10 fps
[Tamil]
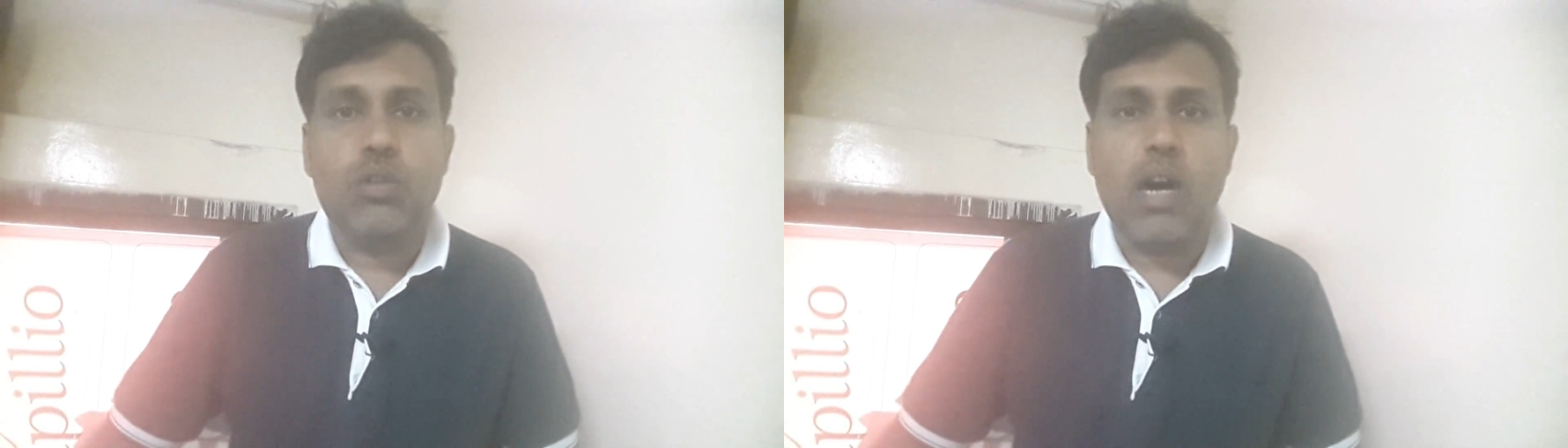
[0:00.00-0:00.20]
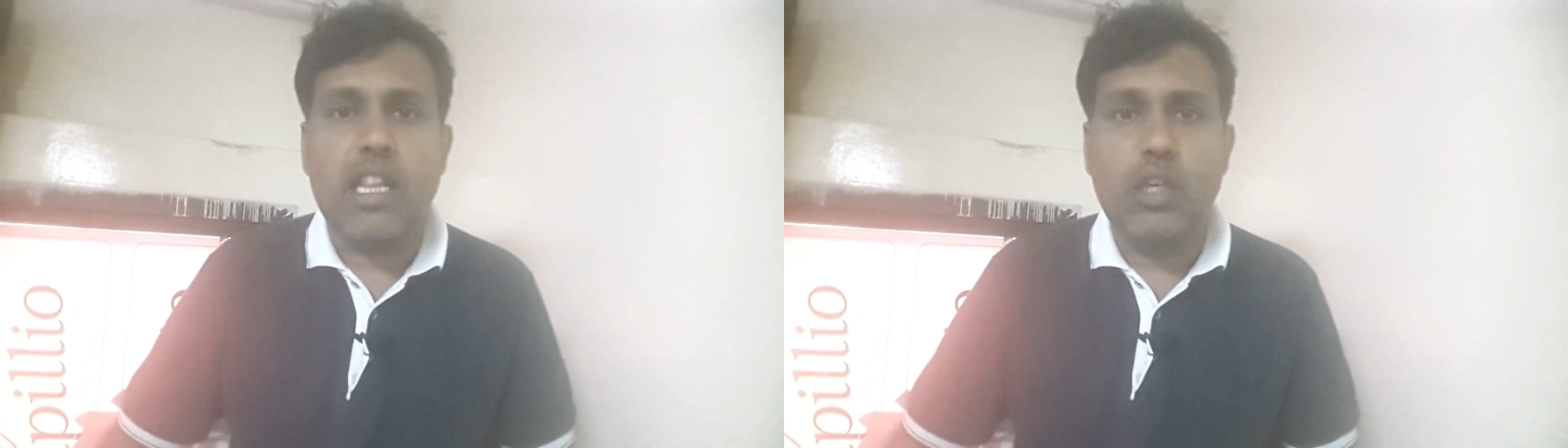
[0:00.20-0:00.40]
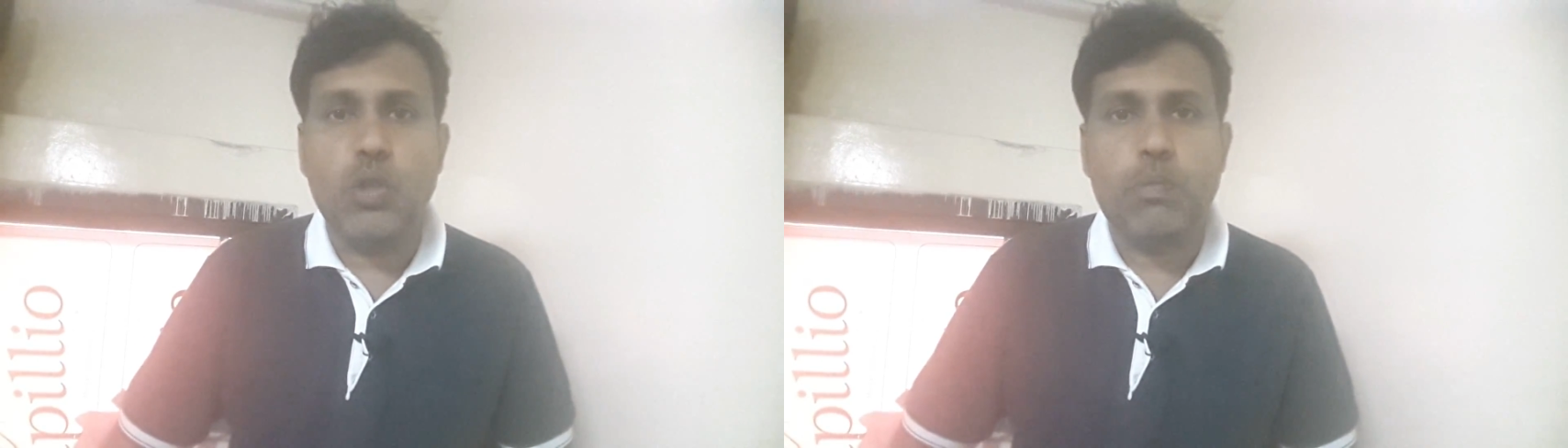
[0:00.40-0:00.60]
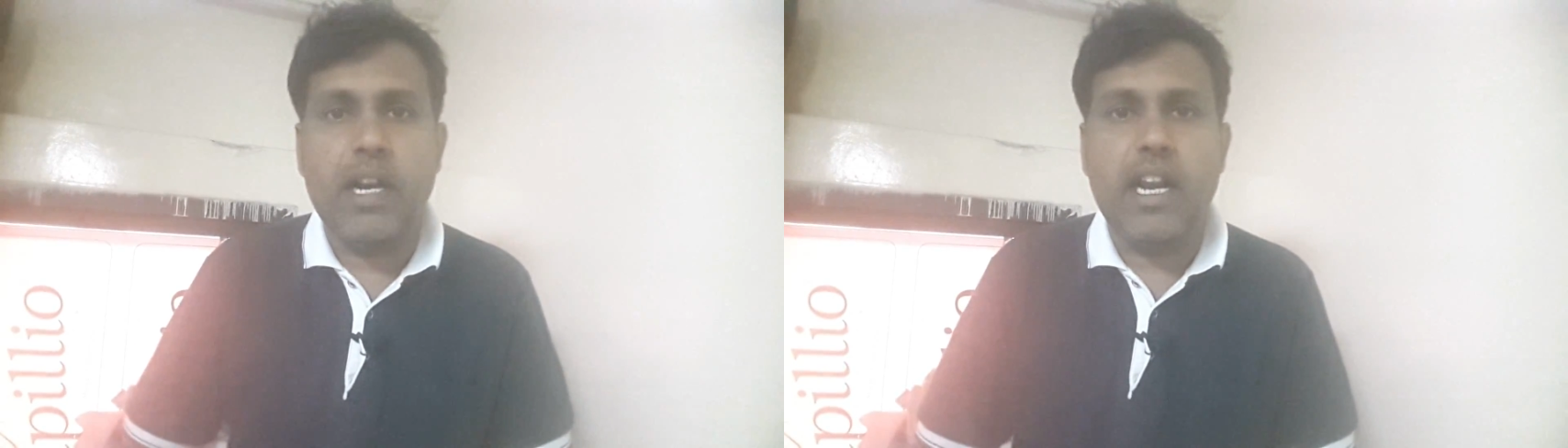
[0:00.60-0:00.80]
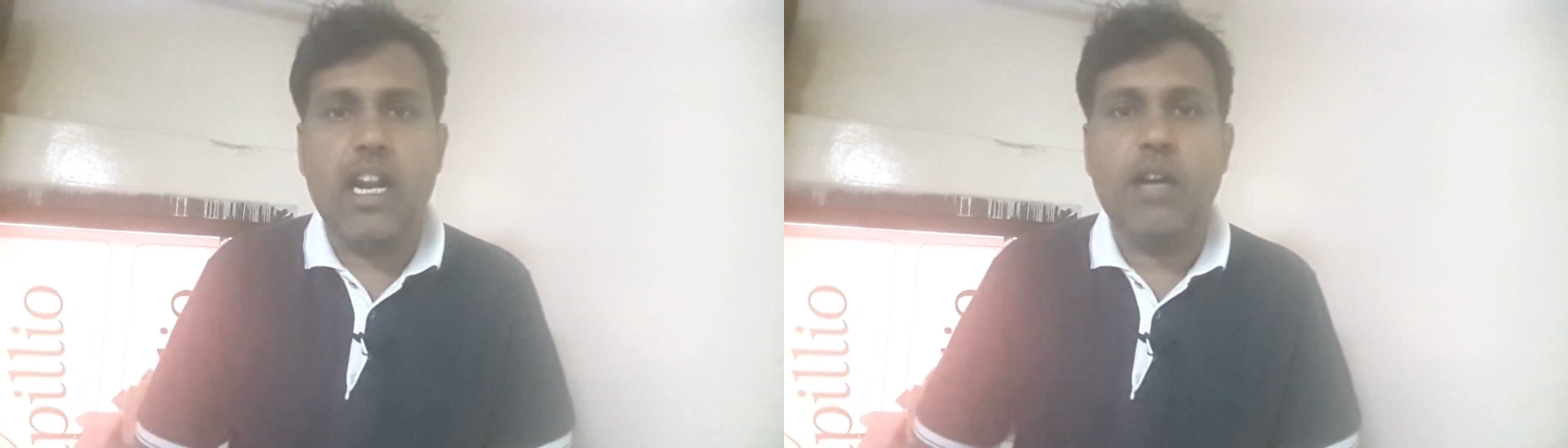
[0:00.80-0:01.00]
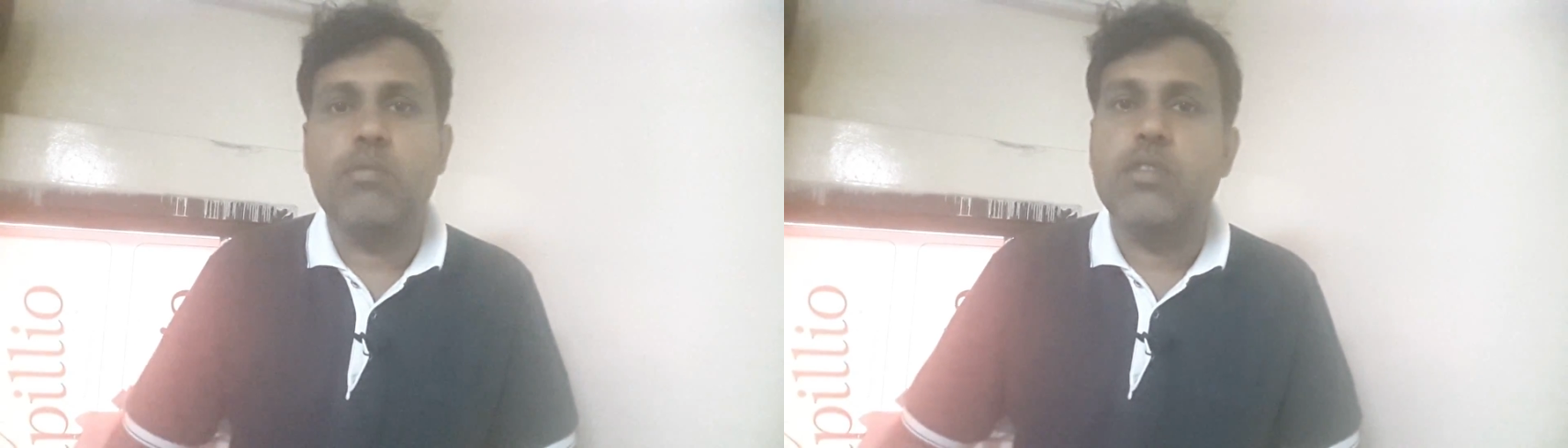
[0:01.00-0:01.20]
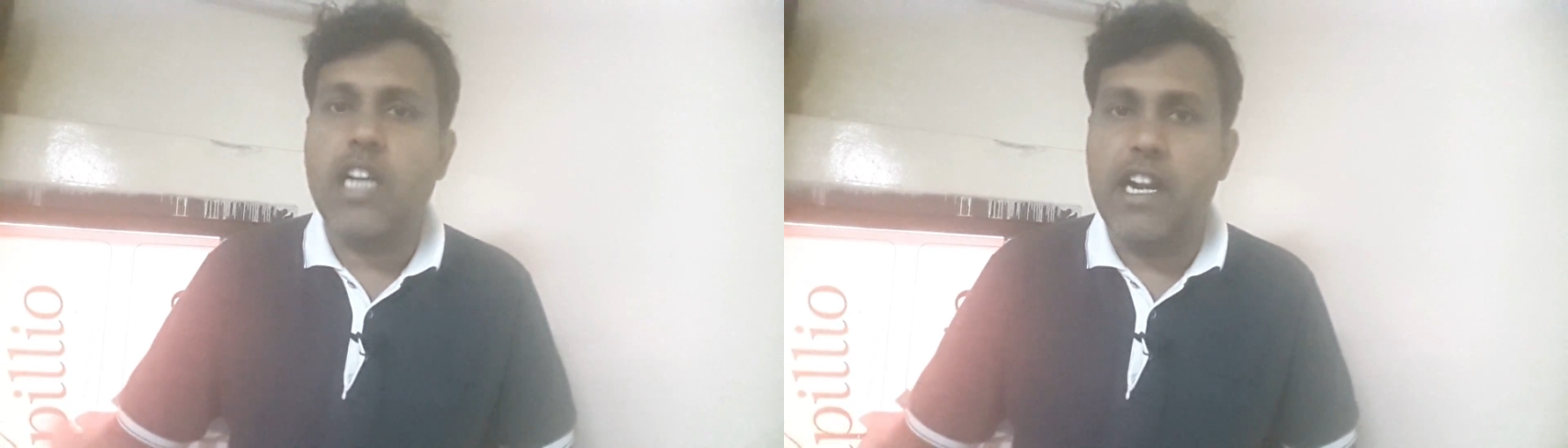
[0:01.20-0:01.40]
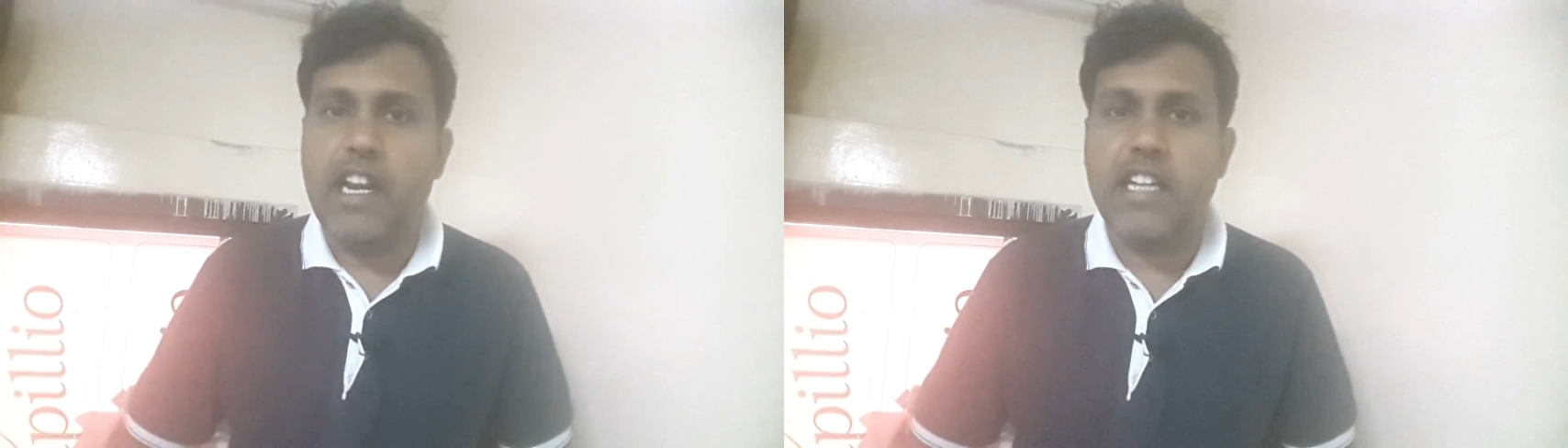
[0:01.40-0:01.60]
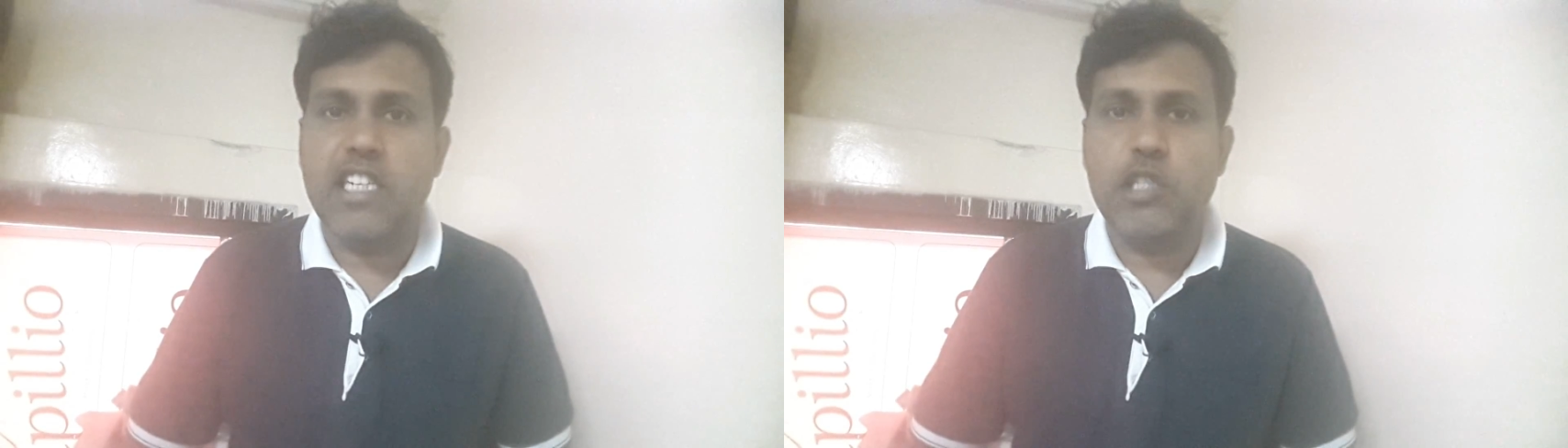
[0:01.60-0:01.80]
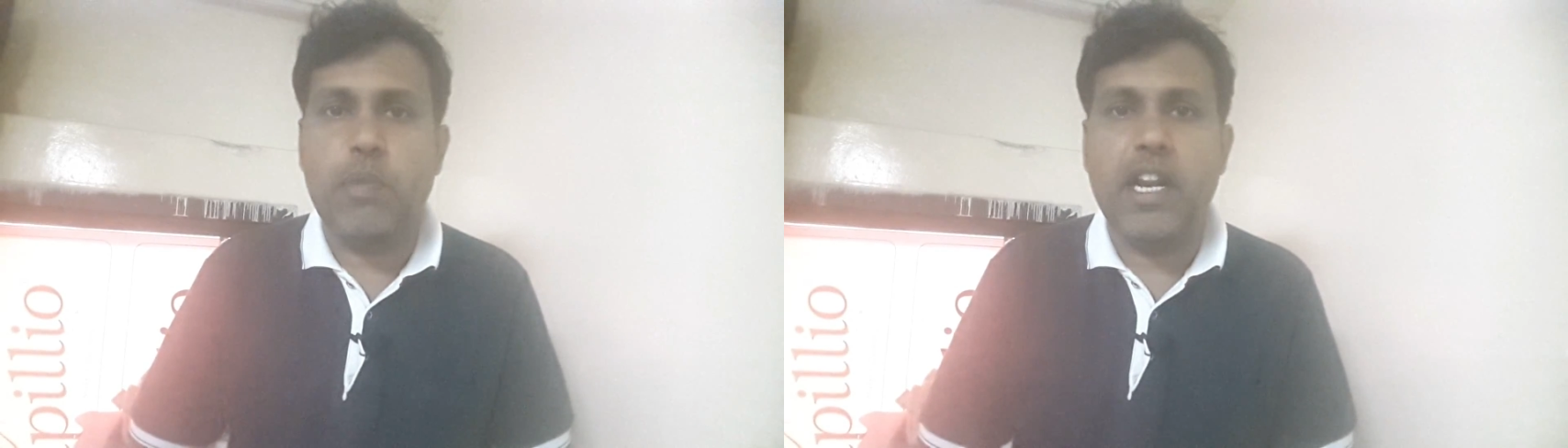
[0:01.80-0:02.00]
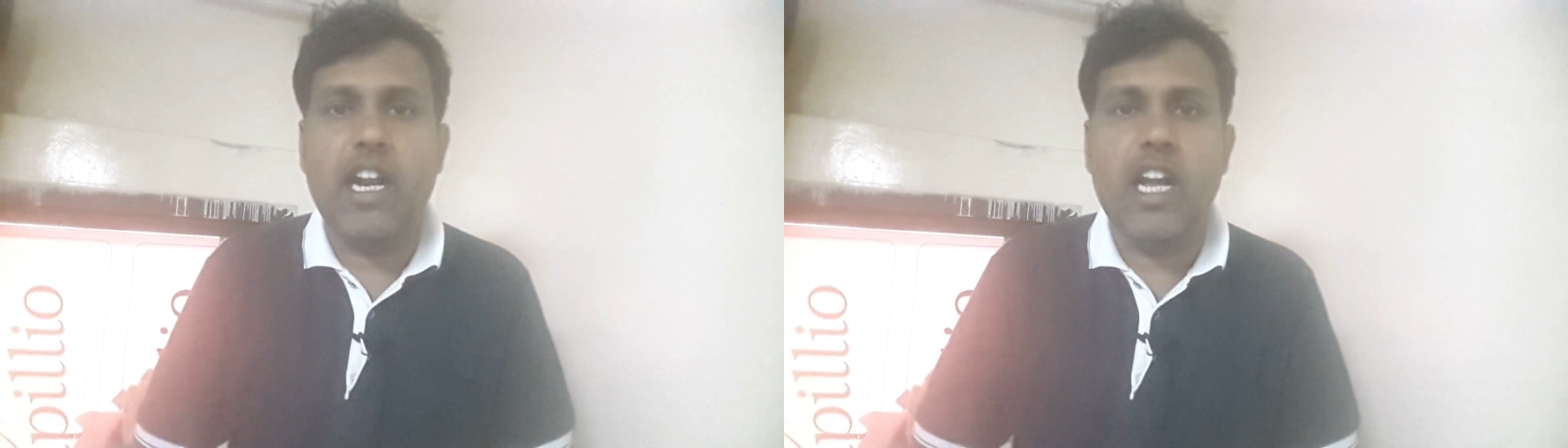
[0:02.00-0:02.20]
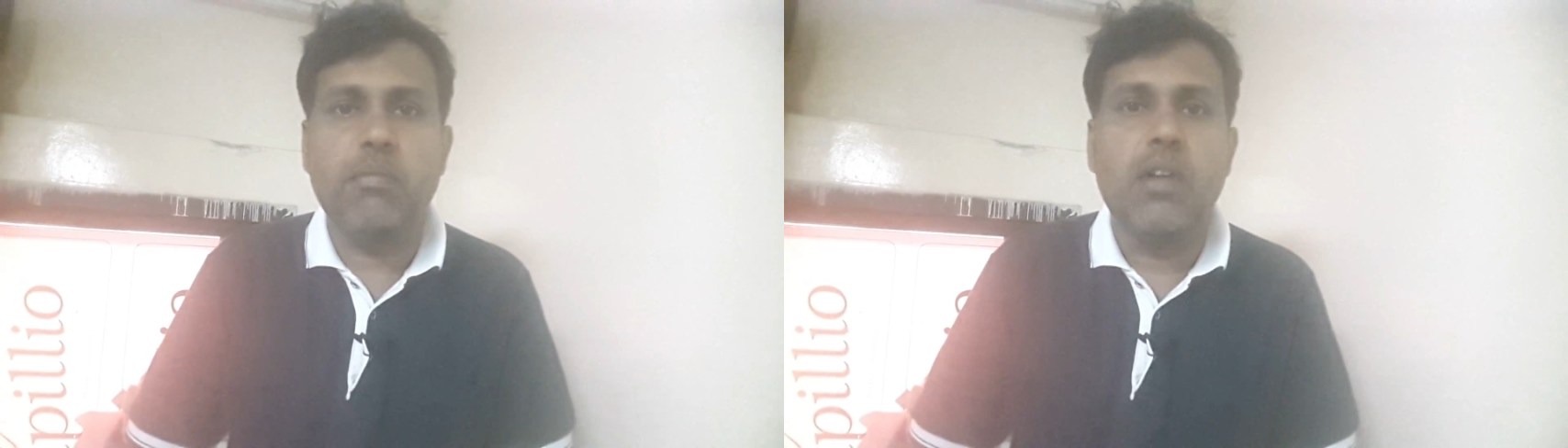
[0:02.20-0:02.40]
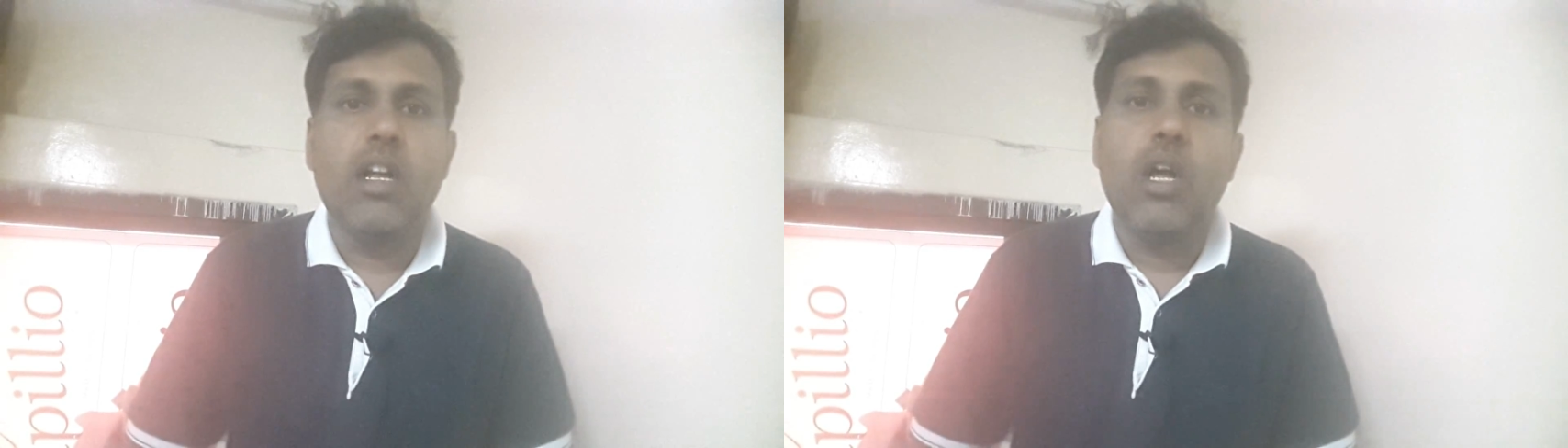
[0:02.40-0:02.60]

ஸோ அதை யூஸ் பண்ணிக்கலாம் கண்ட்ரியை சேஞ்ச் பண்ணிக்கலாம்